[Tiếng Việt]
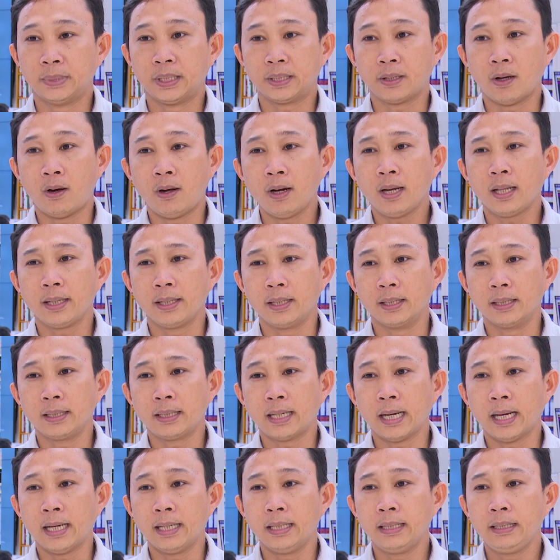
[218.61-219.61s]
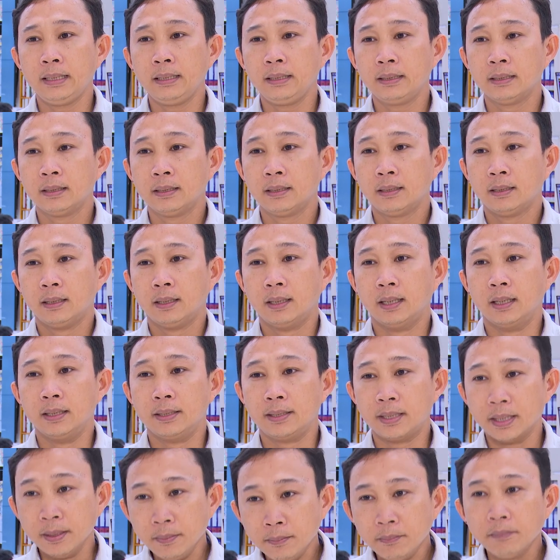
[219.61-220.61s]
Đó là những cái
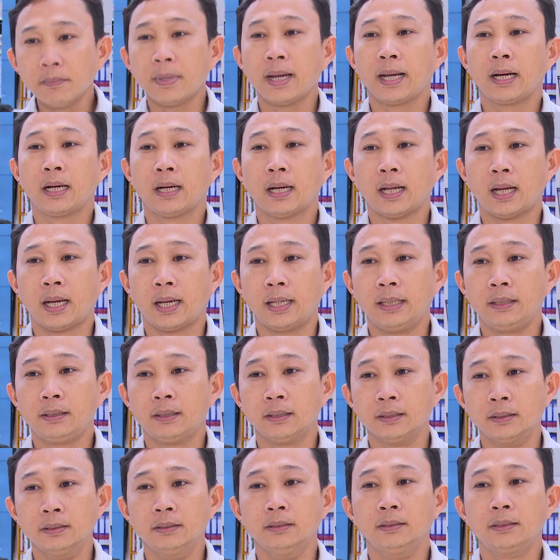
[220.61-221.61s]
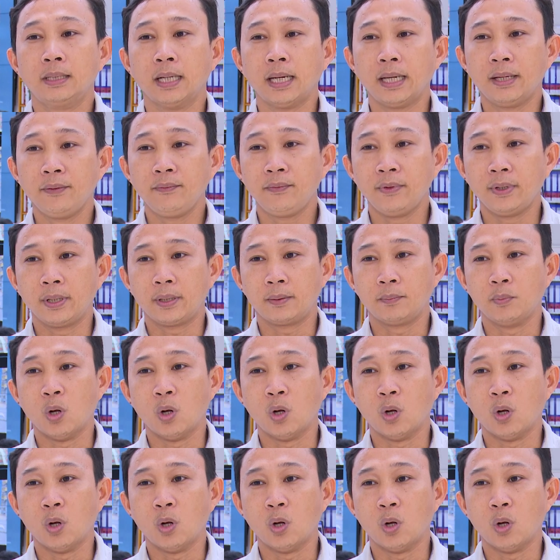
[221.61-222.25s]
chính mang lại từ cái việc